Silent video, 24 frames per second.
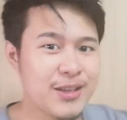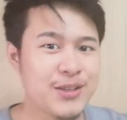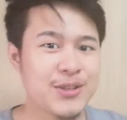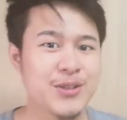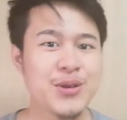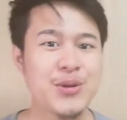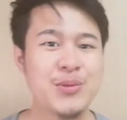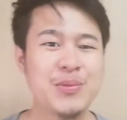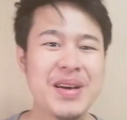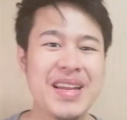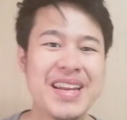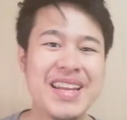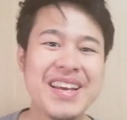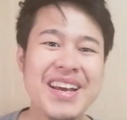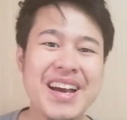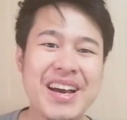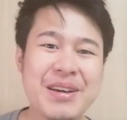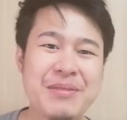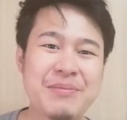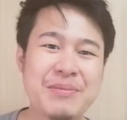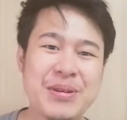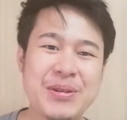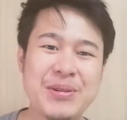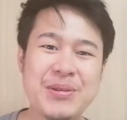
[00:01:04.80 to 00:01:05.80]
So
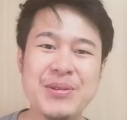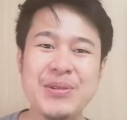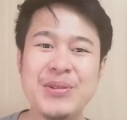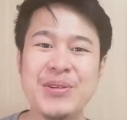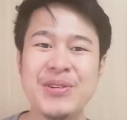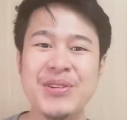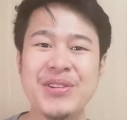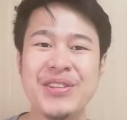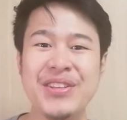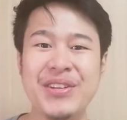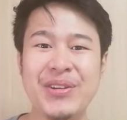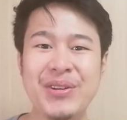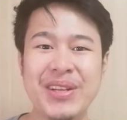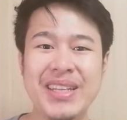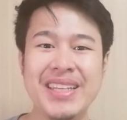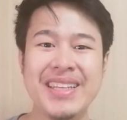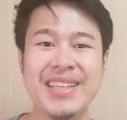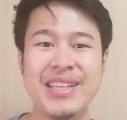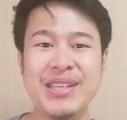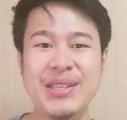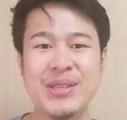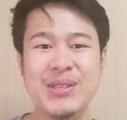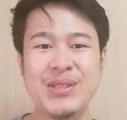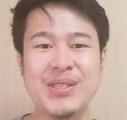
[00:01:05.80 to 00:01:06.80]
maligayang panonood ulit
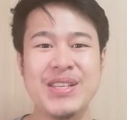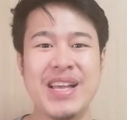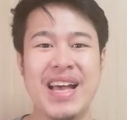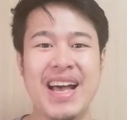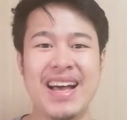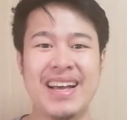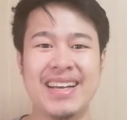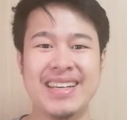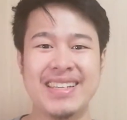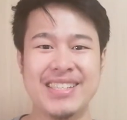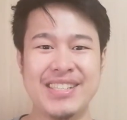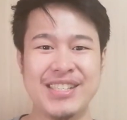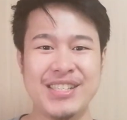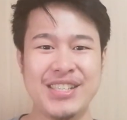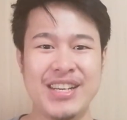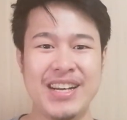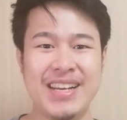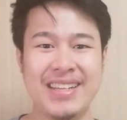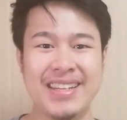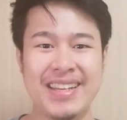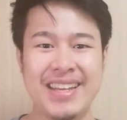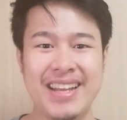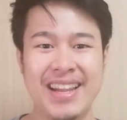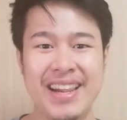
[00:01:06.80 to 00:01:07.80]
dito sa aking
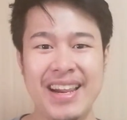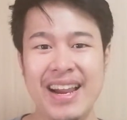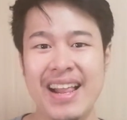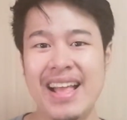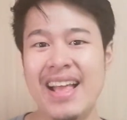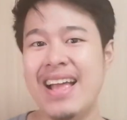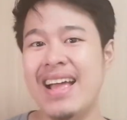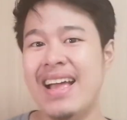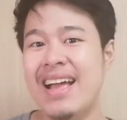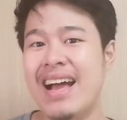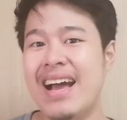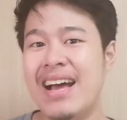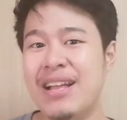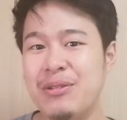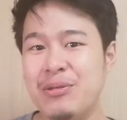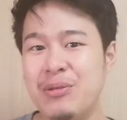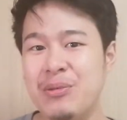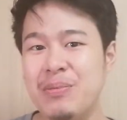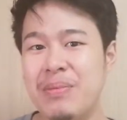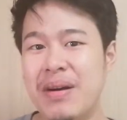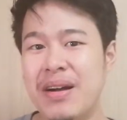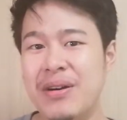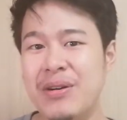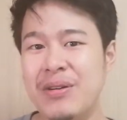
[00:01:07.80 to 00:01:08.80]
channel. At kung
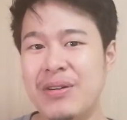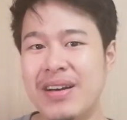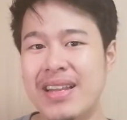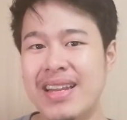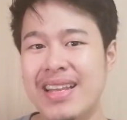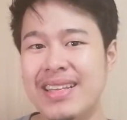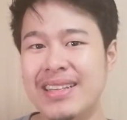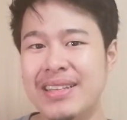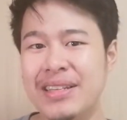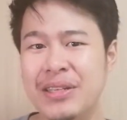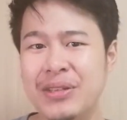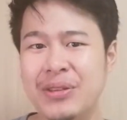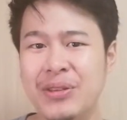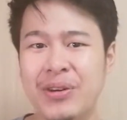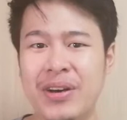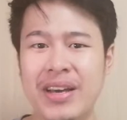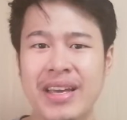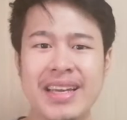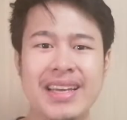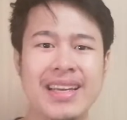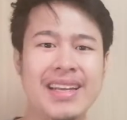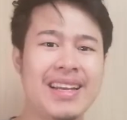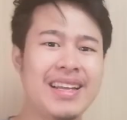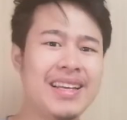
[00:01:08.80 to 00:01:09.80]
bago ka lang dito
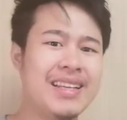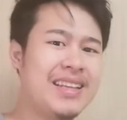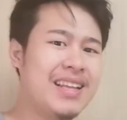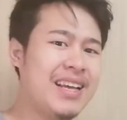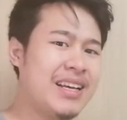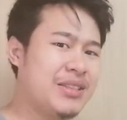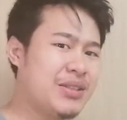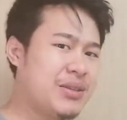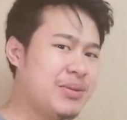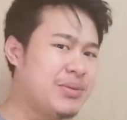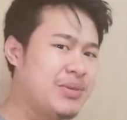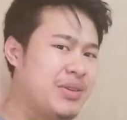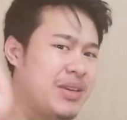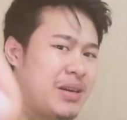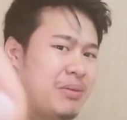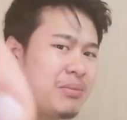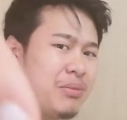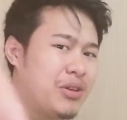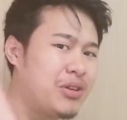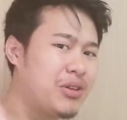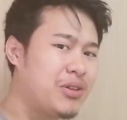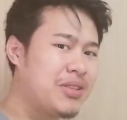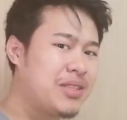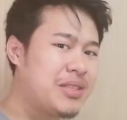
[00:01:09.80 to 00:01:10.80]
ay click na subscribe
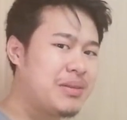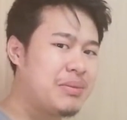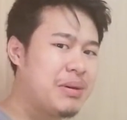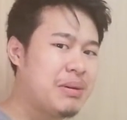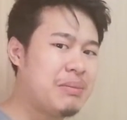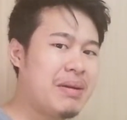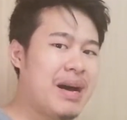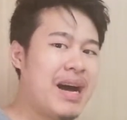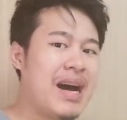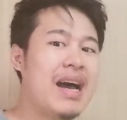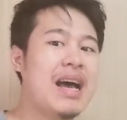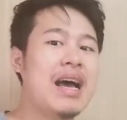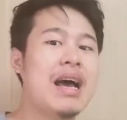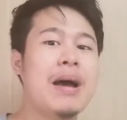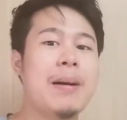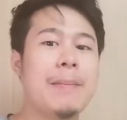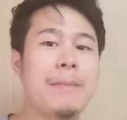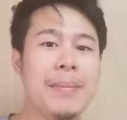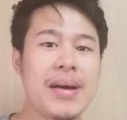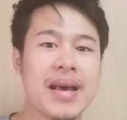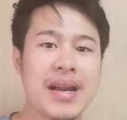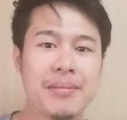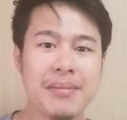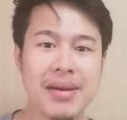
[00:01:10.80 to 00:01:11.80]
button sa baba
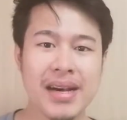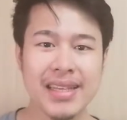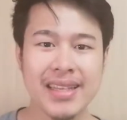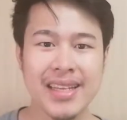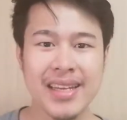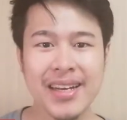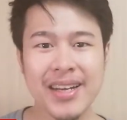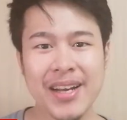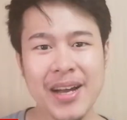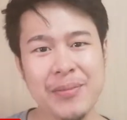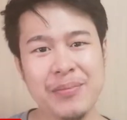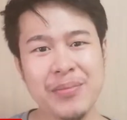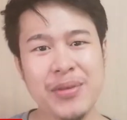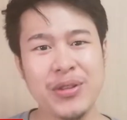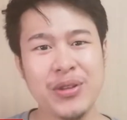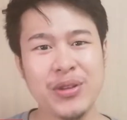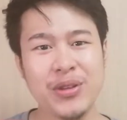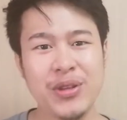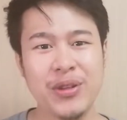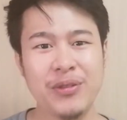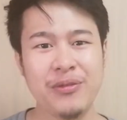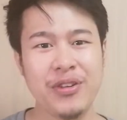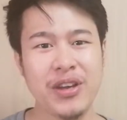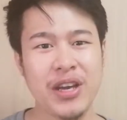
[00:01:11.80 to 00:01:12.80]
para makatanggap ng
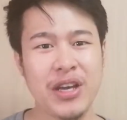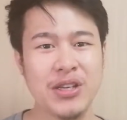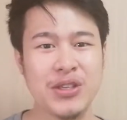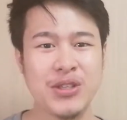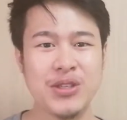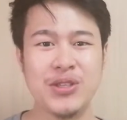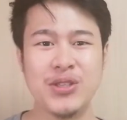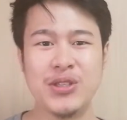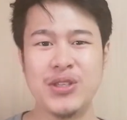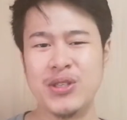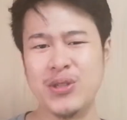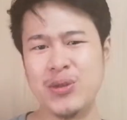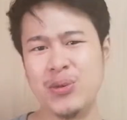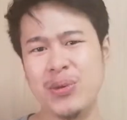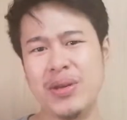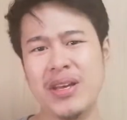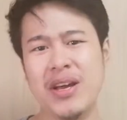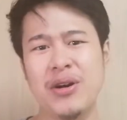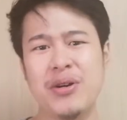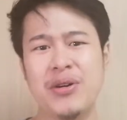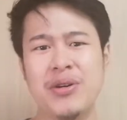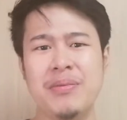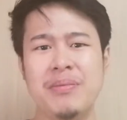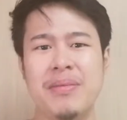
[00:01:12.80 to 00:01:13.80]
notification sa tuwing
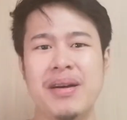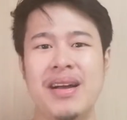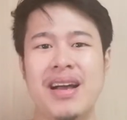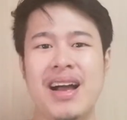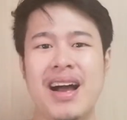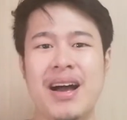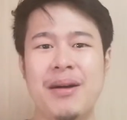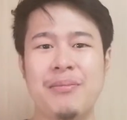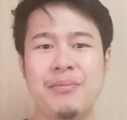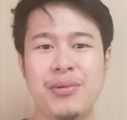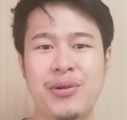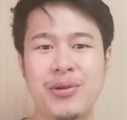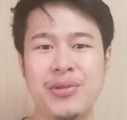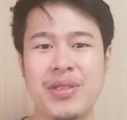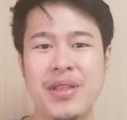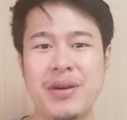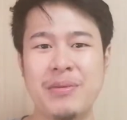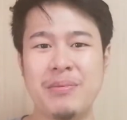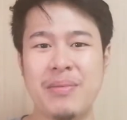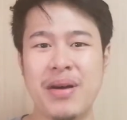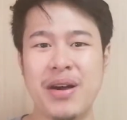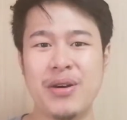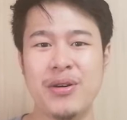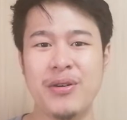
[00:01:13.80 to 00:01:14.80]
ako ay mag-upload ng
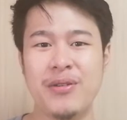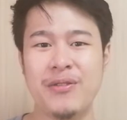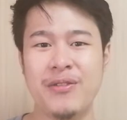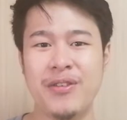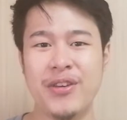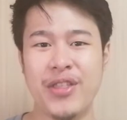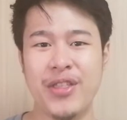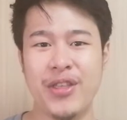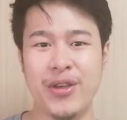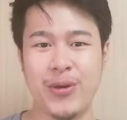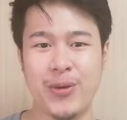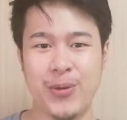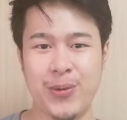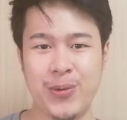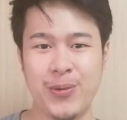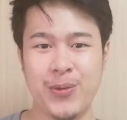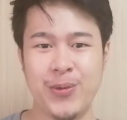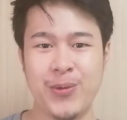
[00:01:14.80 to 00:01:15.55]
bagong video.